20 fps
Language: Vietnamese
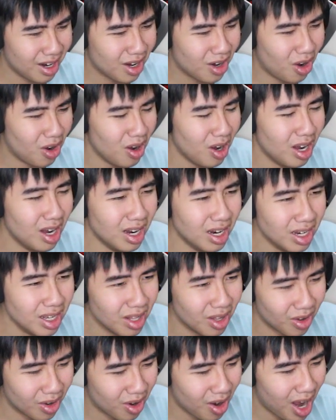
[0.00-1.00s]
có hưng
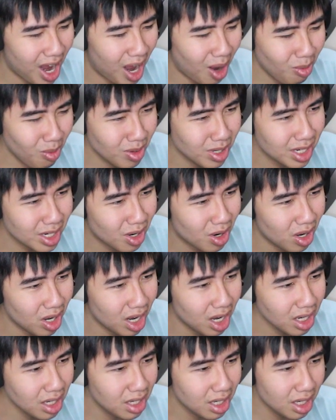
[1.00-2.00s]
rồi có hóng rồi chắc có
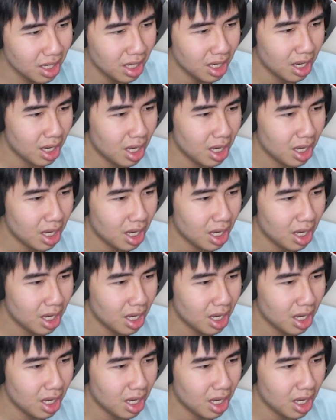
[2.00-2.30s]
hớt nữa